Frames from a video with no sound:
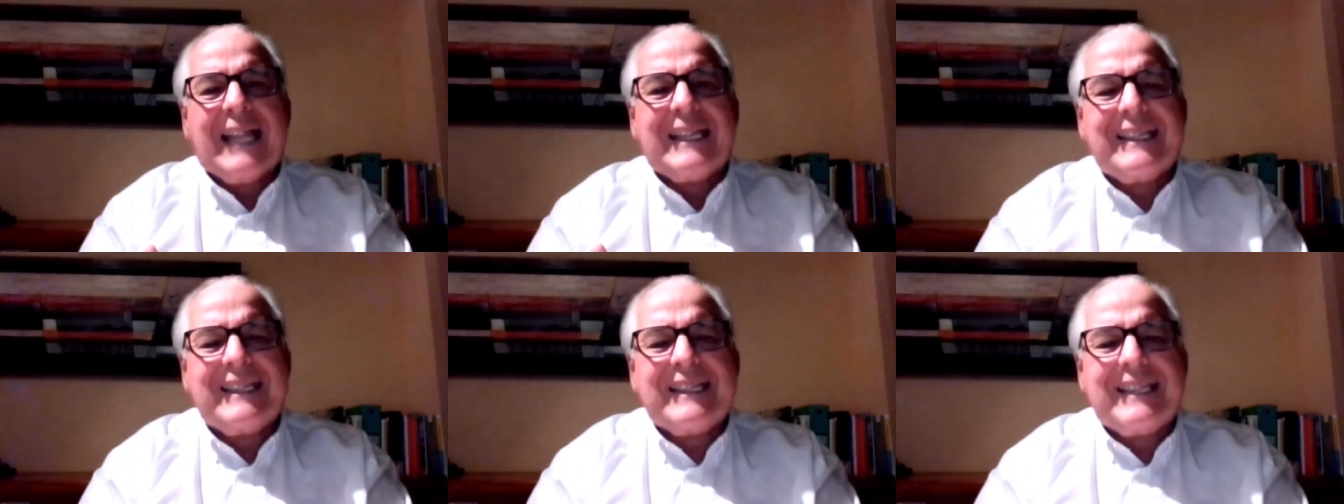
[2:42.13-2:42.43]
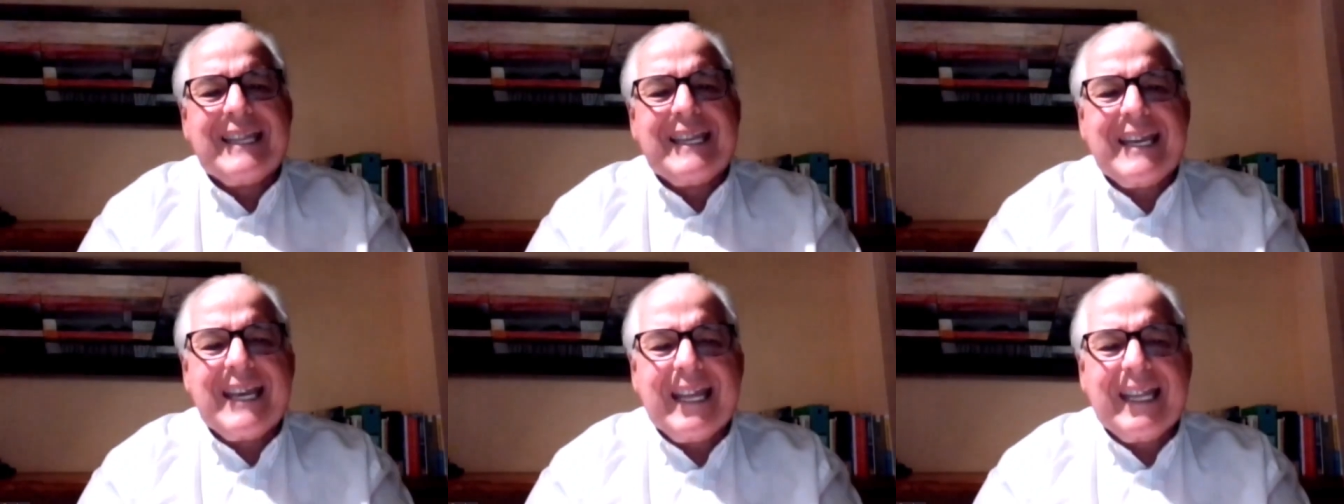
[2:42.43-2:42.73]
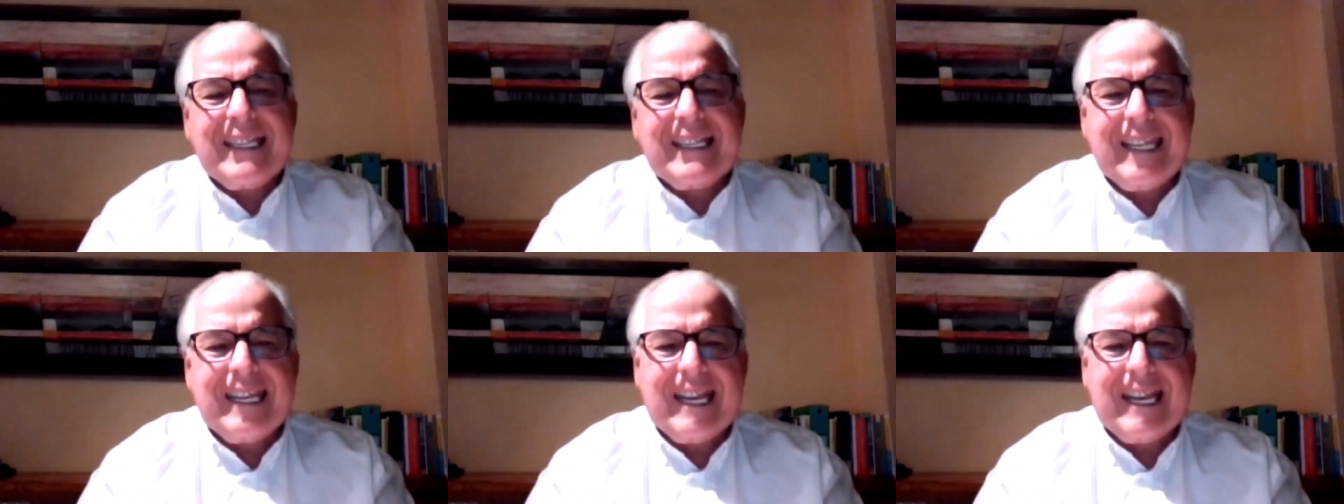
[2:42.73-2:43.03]

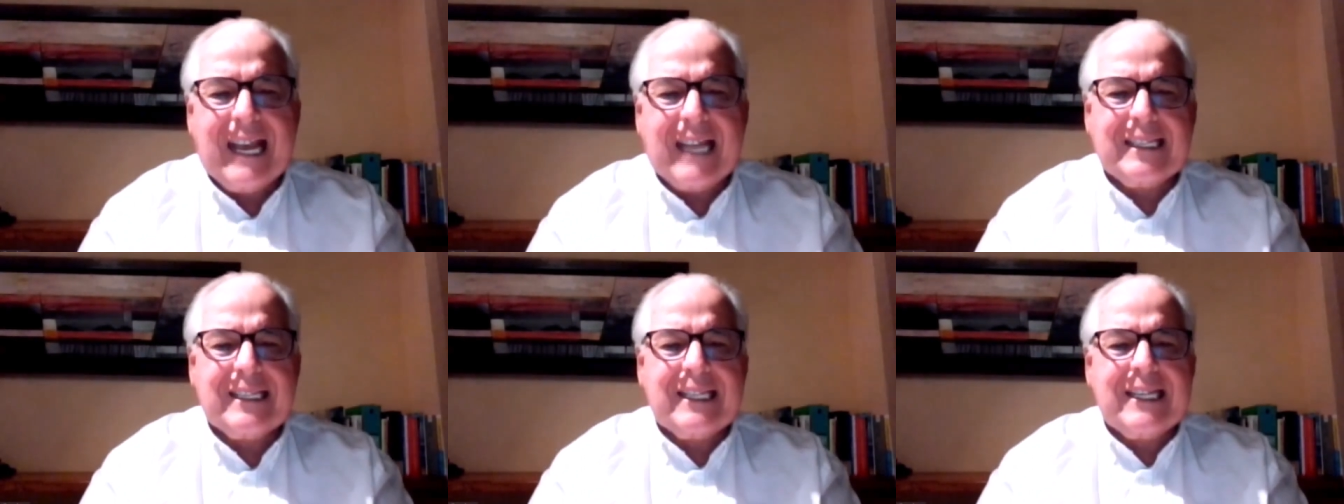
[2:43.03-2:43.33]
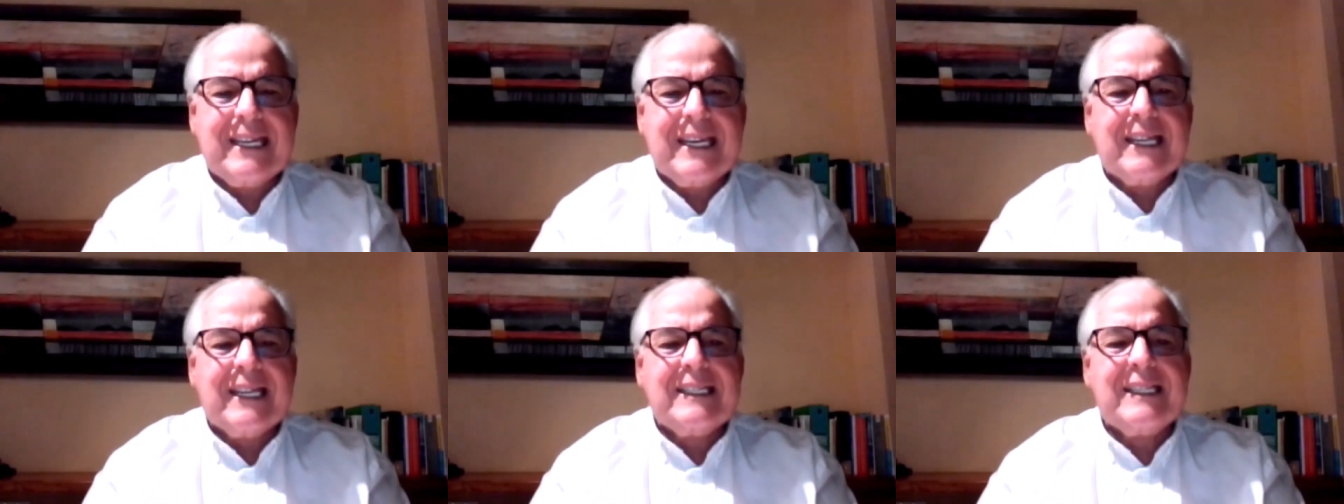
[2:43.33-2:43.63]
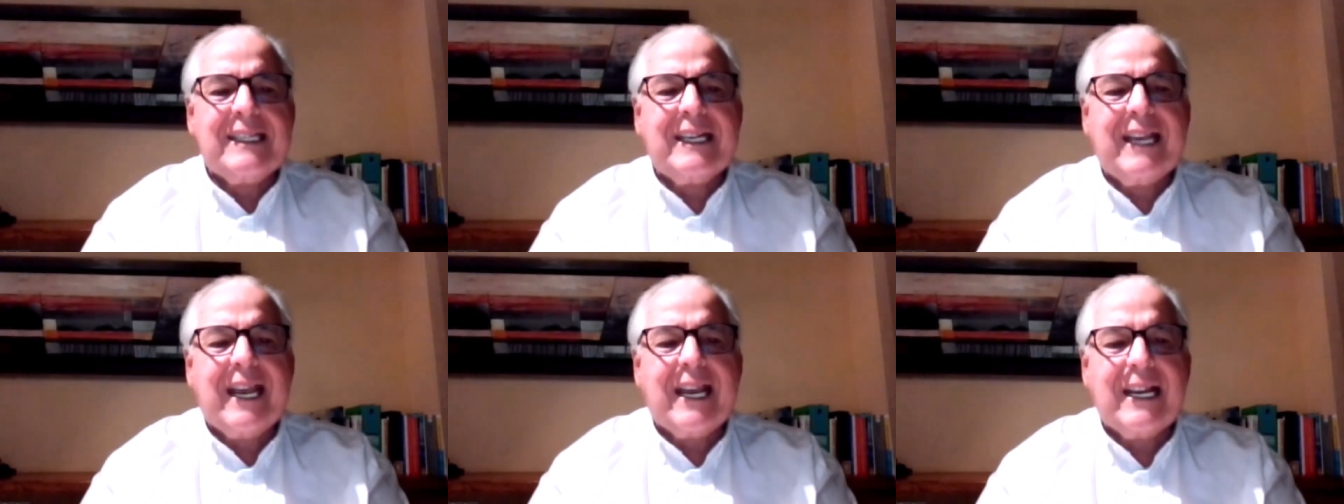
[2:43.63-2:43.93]
antiética,
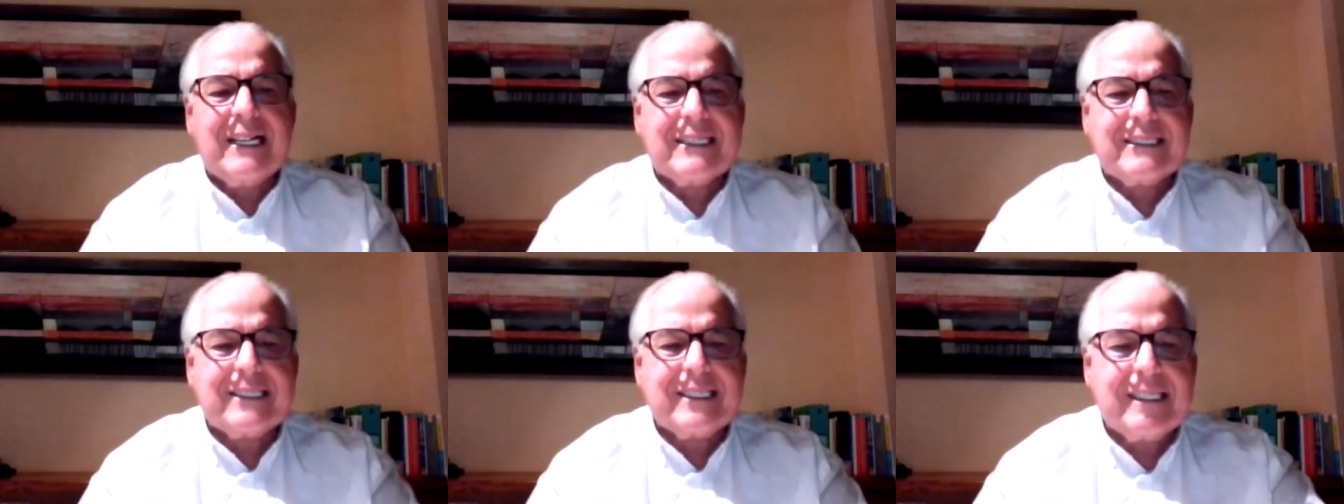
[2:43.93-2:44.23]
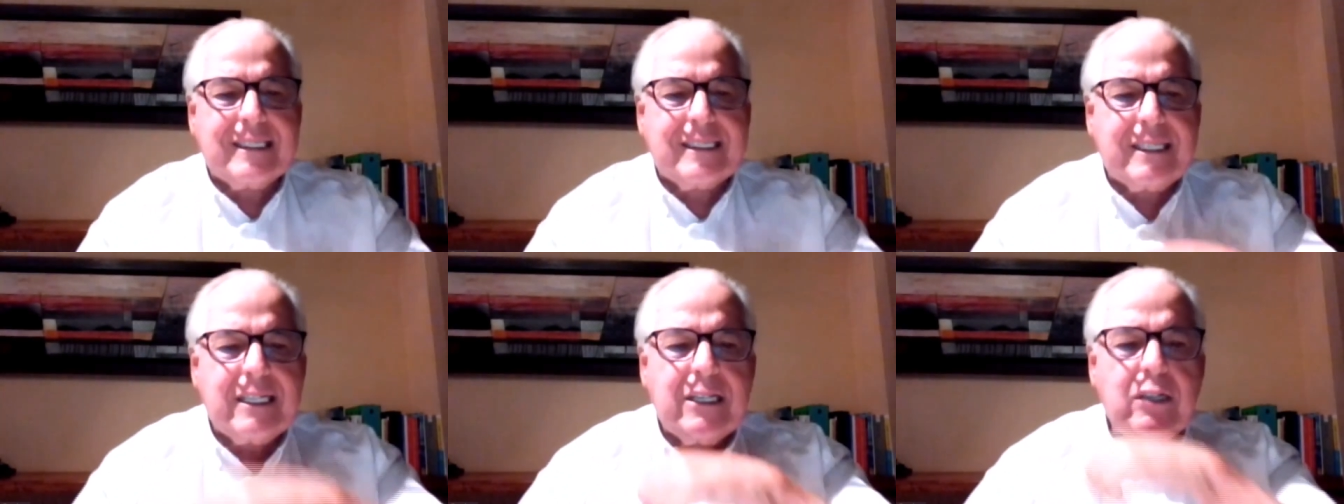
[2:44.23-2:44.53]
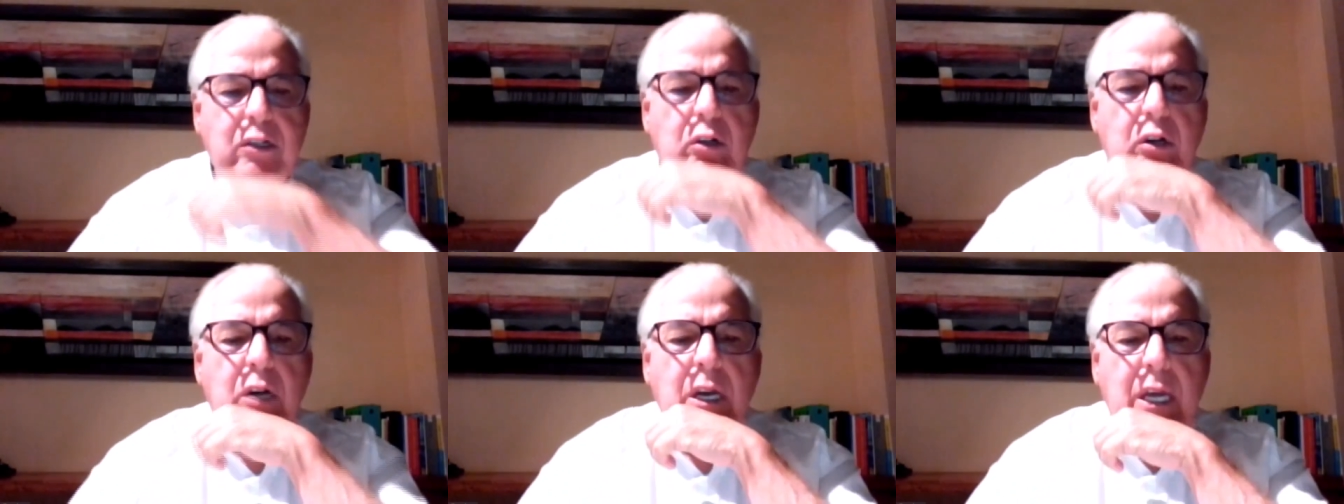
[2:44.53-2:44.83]
antiética en el
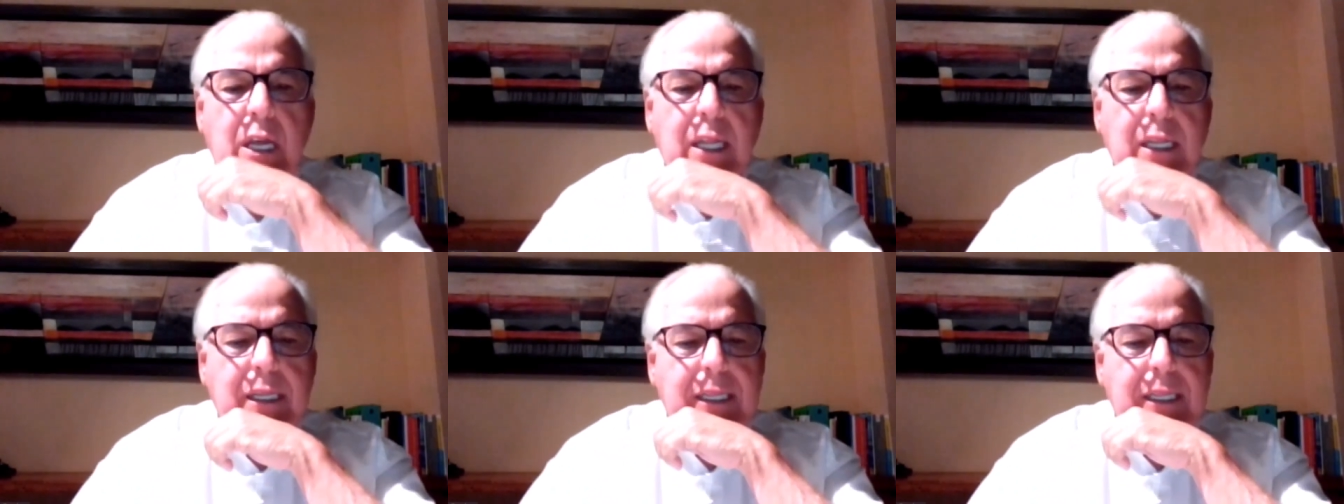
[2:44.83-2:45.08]
sentido